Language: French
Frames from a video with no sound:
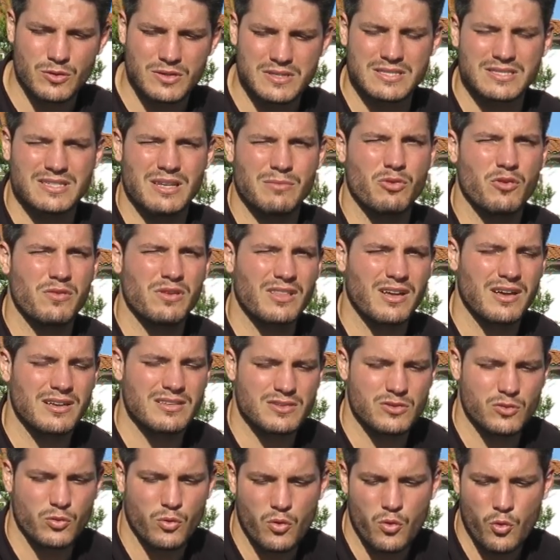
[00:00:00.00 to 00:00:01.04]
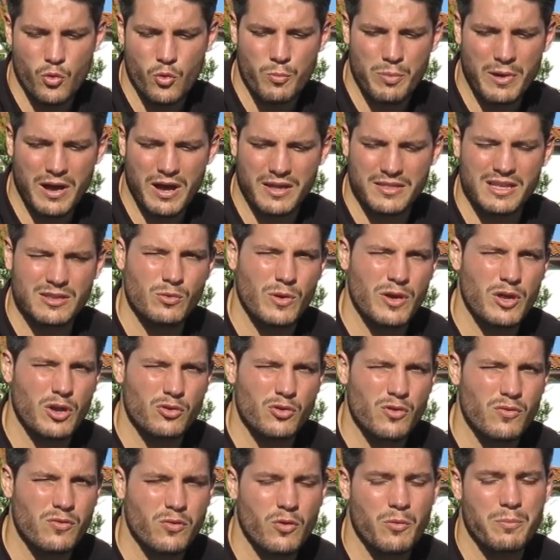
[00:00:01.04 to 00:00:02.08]
le système de filtration ou par un nettoyeur
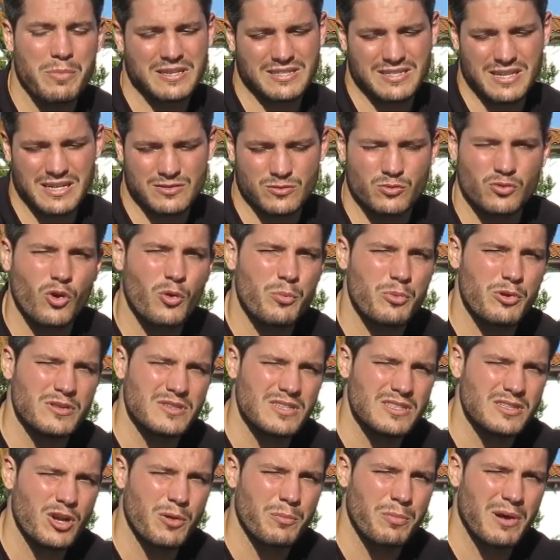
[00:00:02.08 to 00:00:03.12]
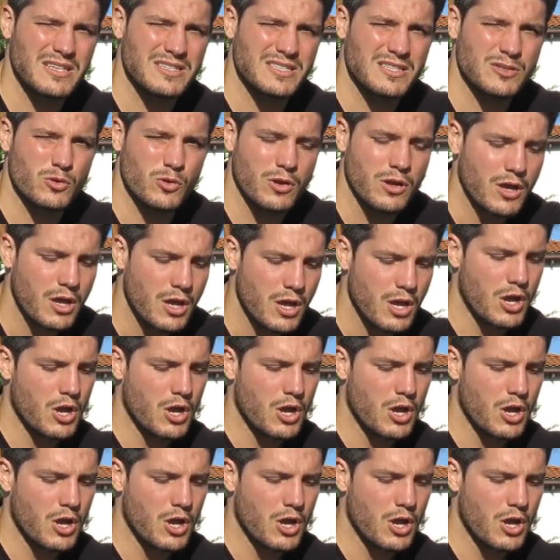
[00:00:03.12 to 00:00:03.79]
de fond parce qu'elles sont trop petites comme particules.